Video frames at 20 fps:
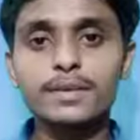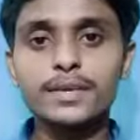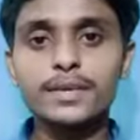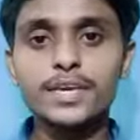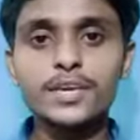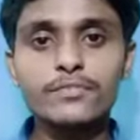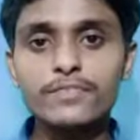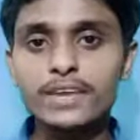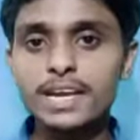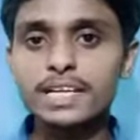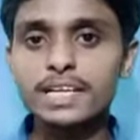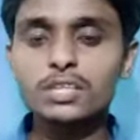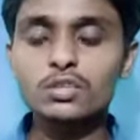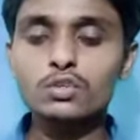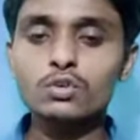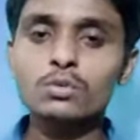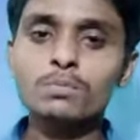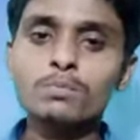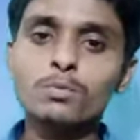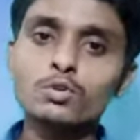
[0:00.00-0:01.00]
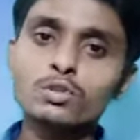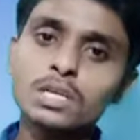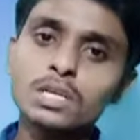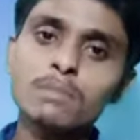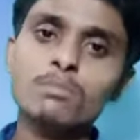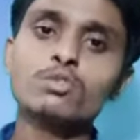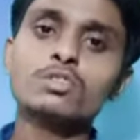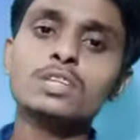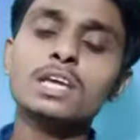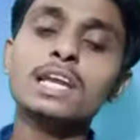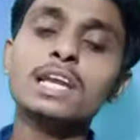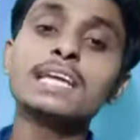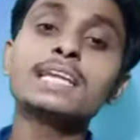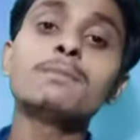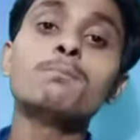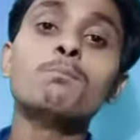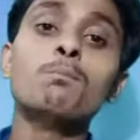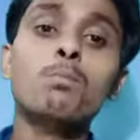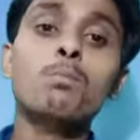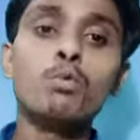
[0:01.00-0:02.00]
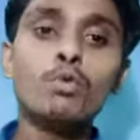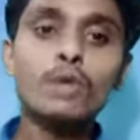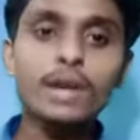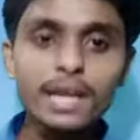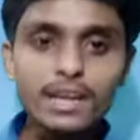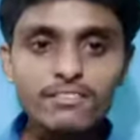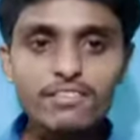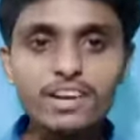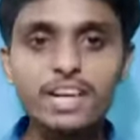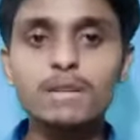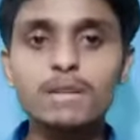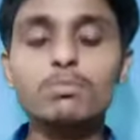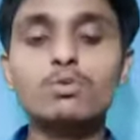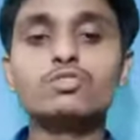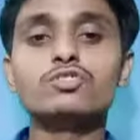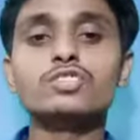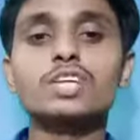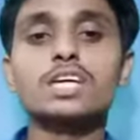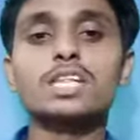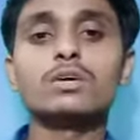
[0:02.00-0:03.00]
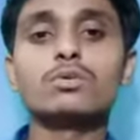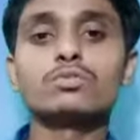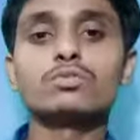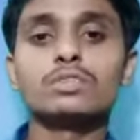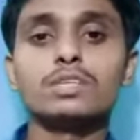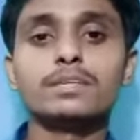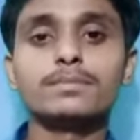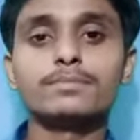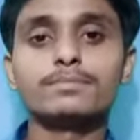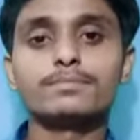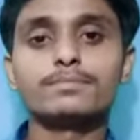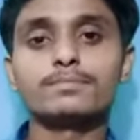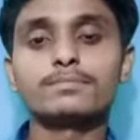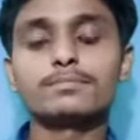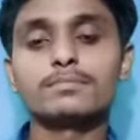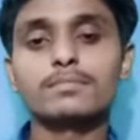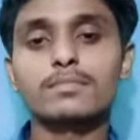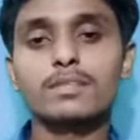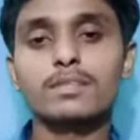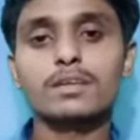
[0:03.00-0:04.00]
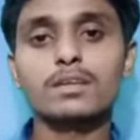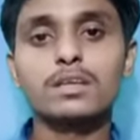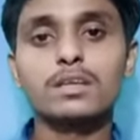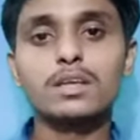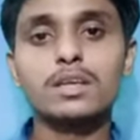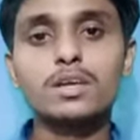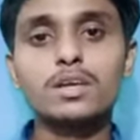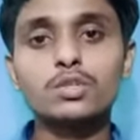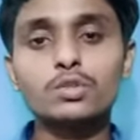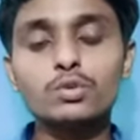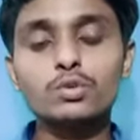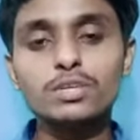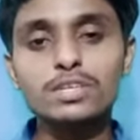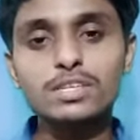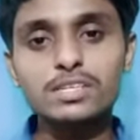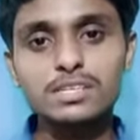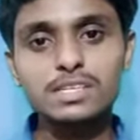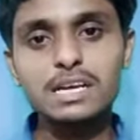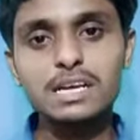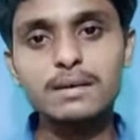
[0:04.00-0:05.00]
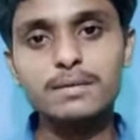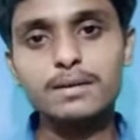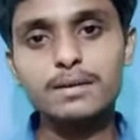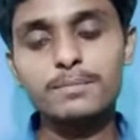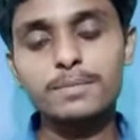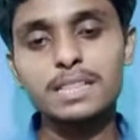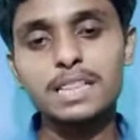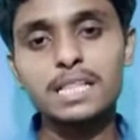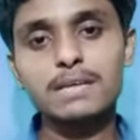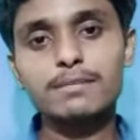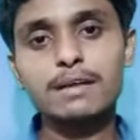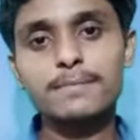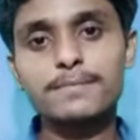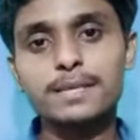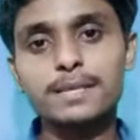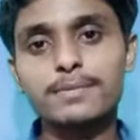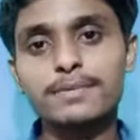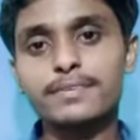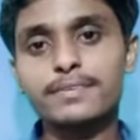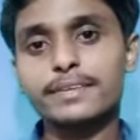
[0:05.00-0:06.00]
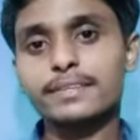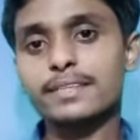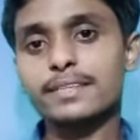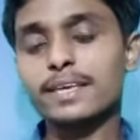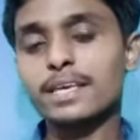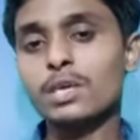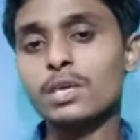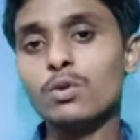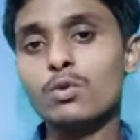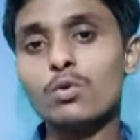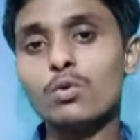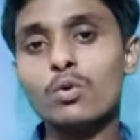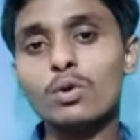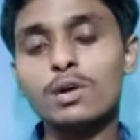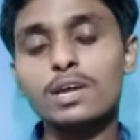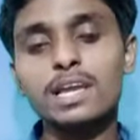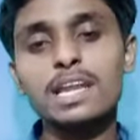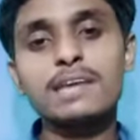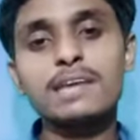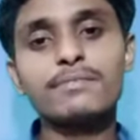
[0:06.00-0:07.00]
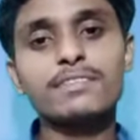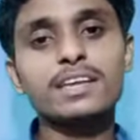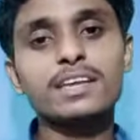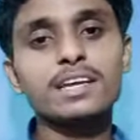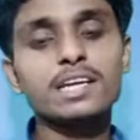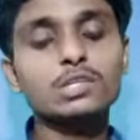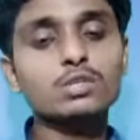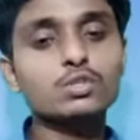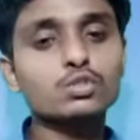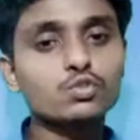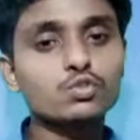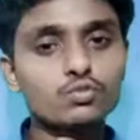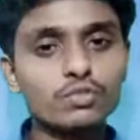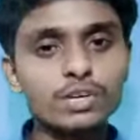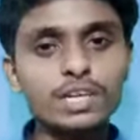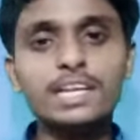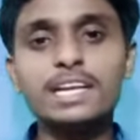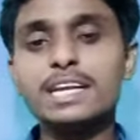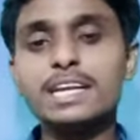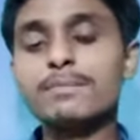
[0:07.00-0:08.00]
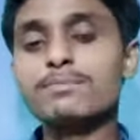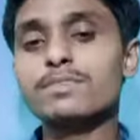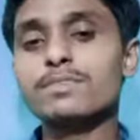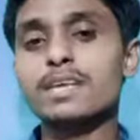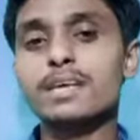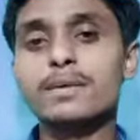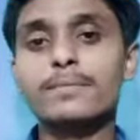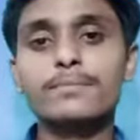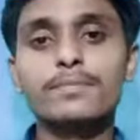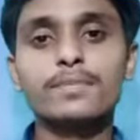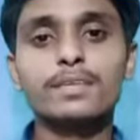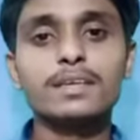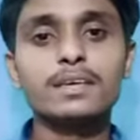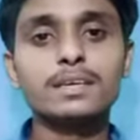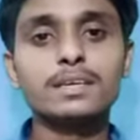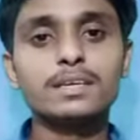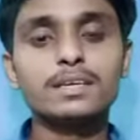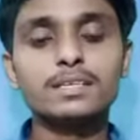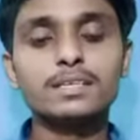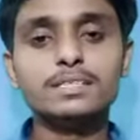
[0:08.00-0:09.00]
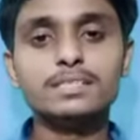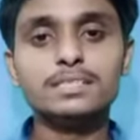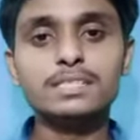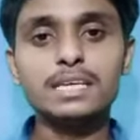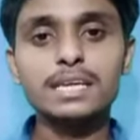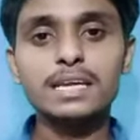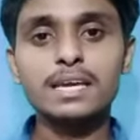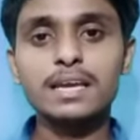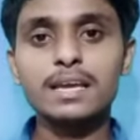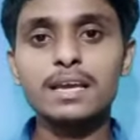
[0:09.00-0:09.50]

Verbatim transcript: इफेक्ट तो बहुत कम होते हैं लेकिन बुरे इफेक्ट बहुत ज़्यादा होते हैं तो इसका मतलब आप समझ सकते हैं कि ओके लाइफ केयर का जो स्वीट ड्रीम्स है ये